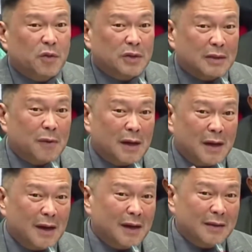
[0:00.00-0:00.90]
po that
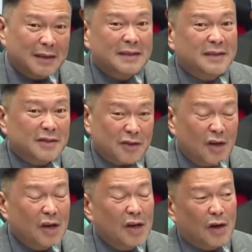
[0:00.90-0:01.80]
were discussed
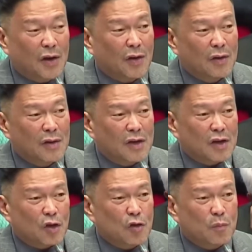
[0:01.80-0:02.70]
earlier no
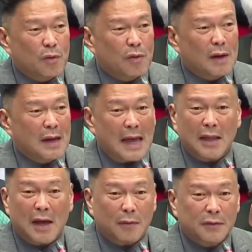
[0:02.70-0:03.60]
yung pong uh,
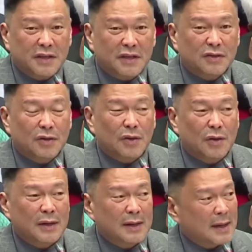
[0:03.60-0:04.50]
land
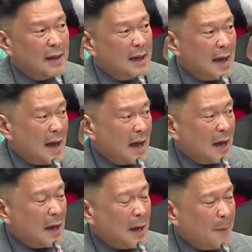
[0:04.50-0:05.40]
acquisition
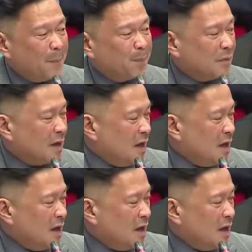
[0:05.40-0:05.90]
um